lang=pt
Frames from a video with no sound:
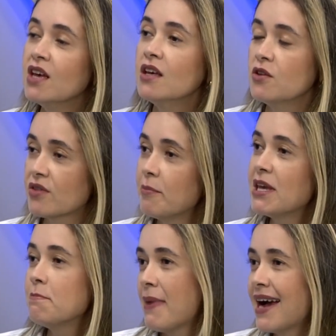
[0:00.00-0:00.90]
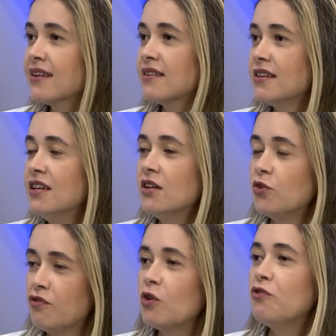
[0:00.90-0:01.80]
Isso também impacta
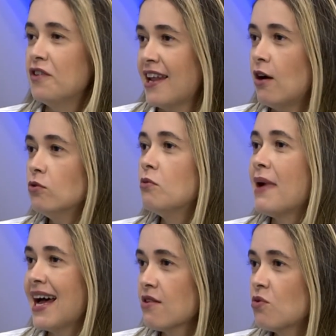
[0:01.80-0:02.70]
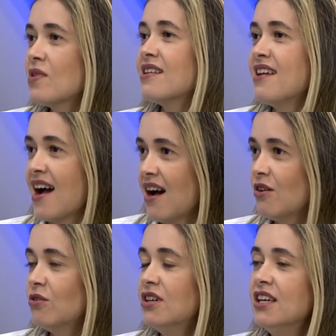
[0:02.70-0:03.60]
no valor final do maço do
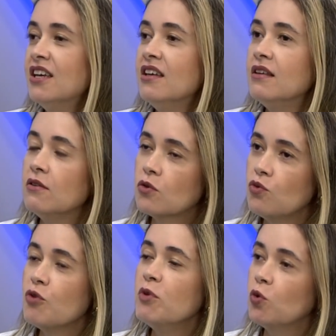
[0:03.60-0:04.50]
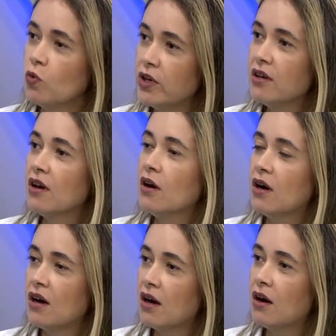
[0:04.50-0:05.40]
cigarro. Uhum. Isso diminui
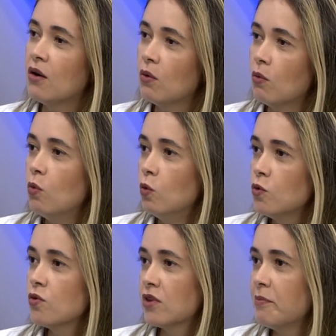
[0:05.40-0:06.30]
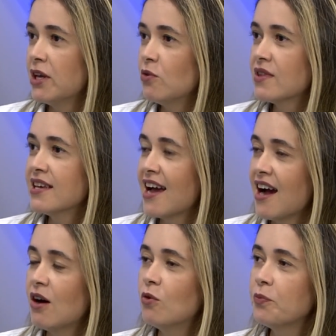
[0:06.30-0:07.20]
uh, o uso também do uhum.
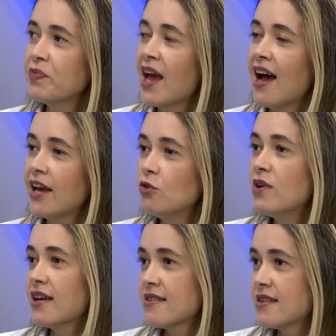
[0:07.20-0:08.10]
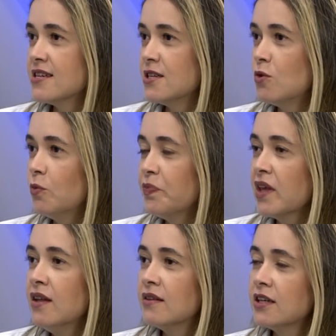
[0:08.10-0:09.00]
cigarro. Uhum. A educação,
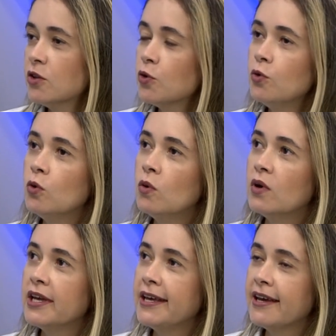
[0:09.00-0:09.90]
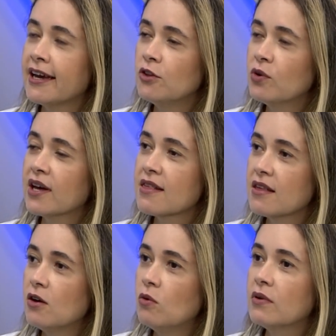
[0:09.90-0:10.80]
tanto eh, a
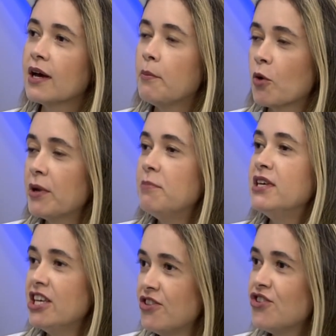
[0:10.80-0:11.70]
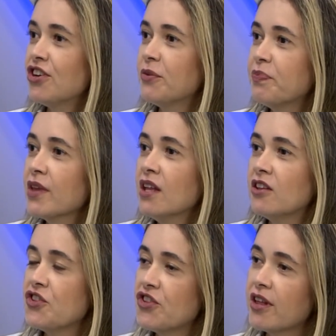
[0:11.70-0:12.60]
educação na própria mídia,
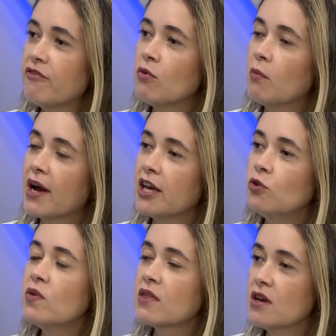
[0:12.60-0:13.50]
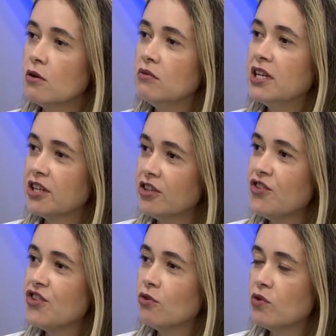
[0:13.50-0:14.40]
a gente teve uma redução
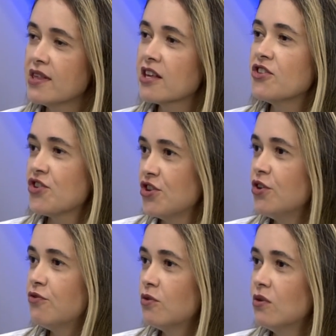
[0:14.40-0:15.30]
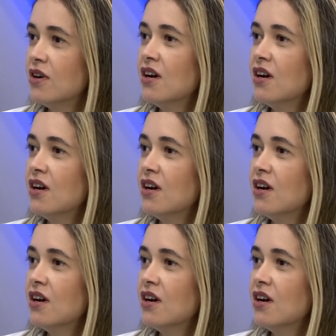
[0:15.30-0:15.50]
grande do incentivo